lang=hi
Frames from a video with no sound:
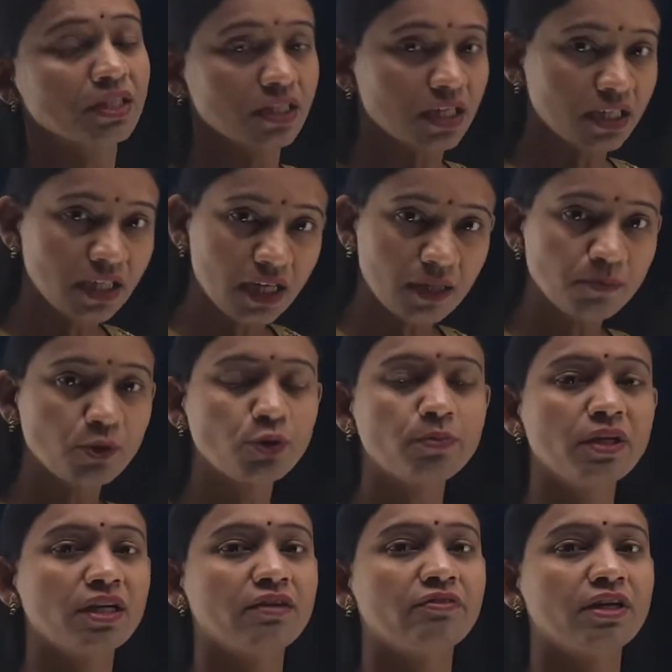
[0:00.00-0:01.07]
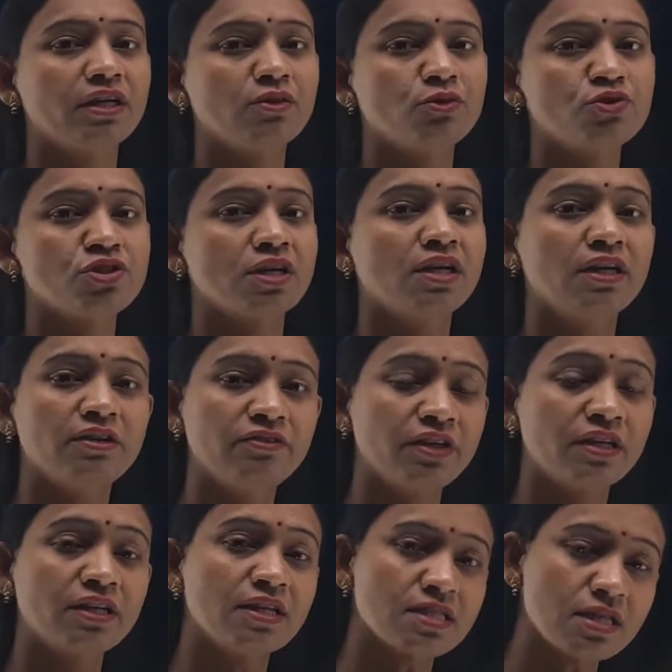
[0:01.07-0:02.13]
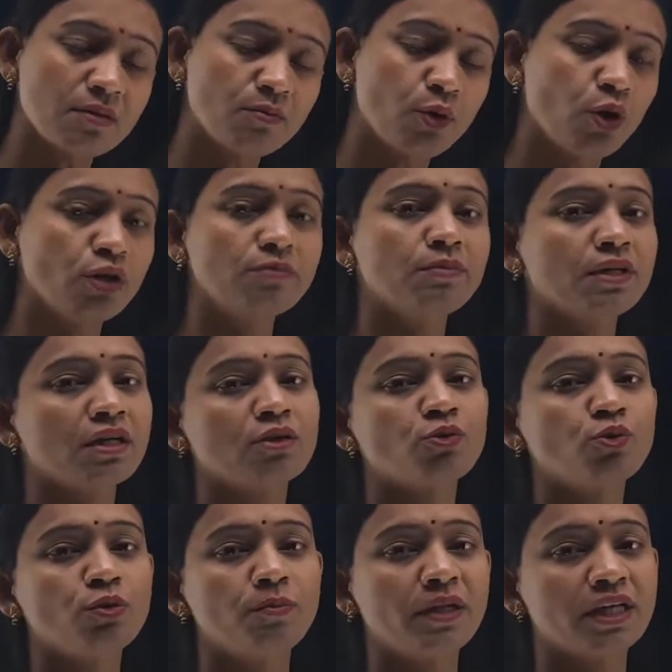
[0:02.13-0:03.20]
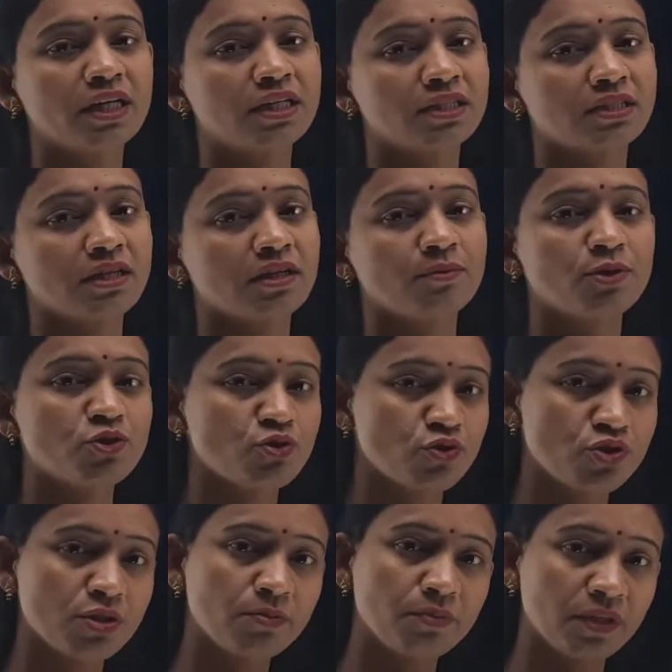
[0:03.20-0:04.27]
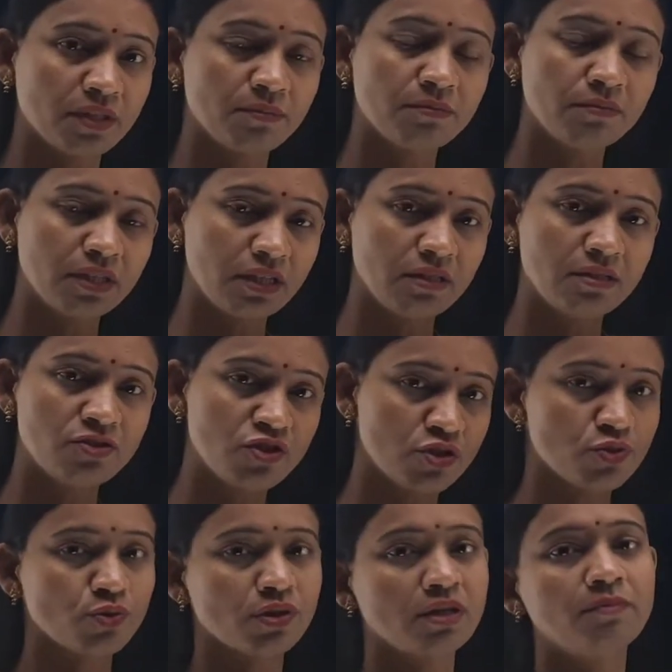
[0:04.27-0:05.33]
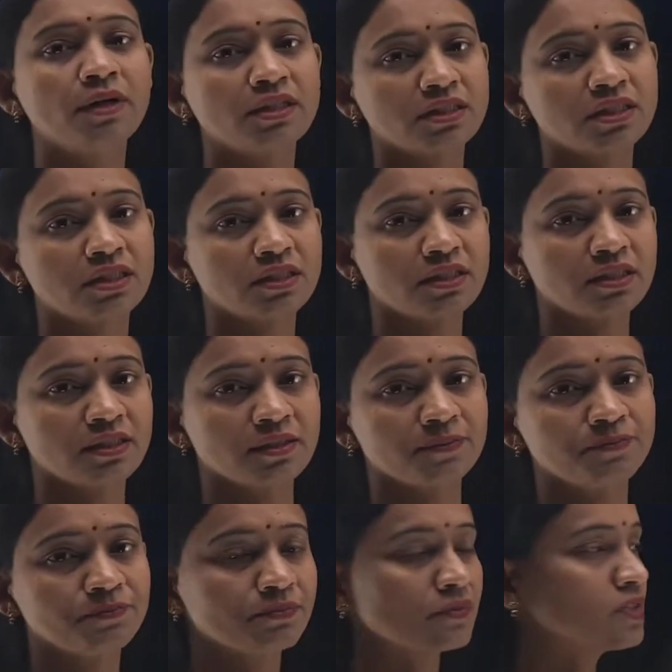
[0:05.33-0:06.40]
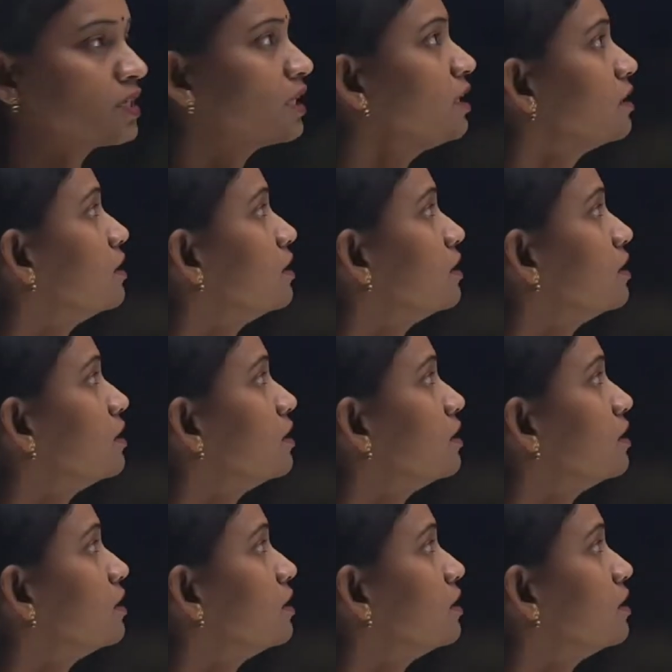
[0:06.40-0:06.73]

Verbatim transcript: ताकि आप लोग भी अवेयर हो जाएं अवेयरनेस एक बहुत बड़ा रोल प्ले करता है बच्चों जब हम इन चीज़ों की बात करते हैं ठीक है